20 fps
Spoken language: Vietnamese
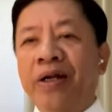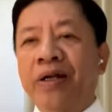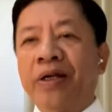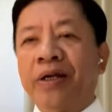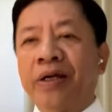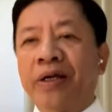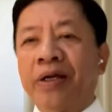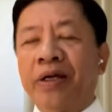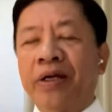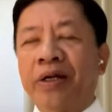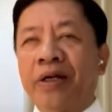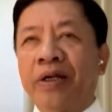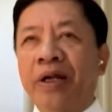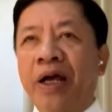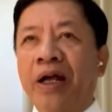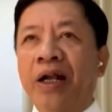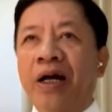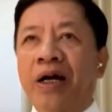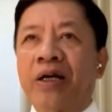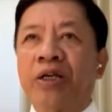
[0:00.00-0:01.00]
thì
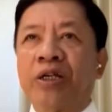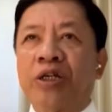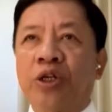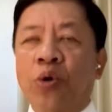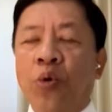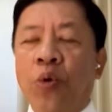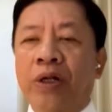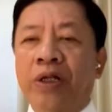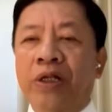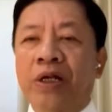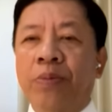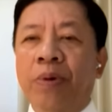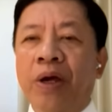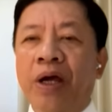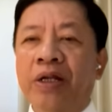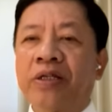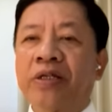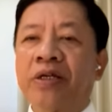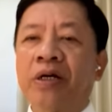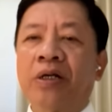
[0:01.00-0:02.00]
đây là sự quan tâm
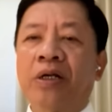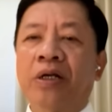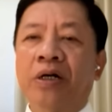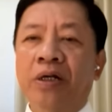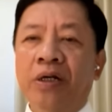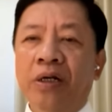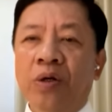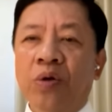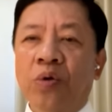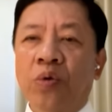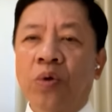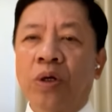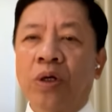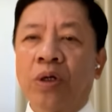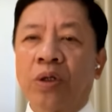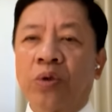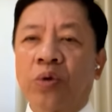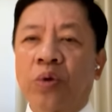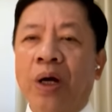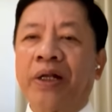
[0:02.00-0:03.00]
hết sức lớn
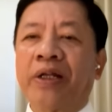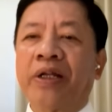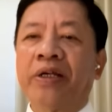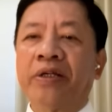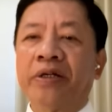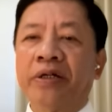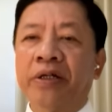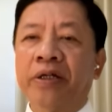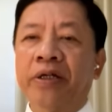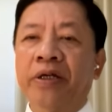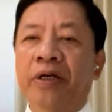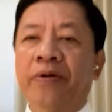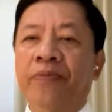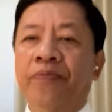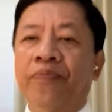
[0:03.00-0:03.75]
của toàn thế giới.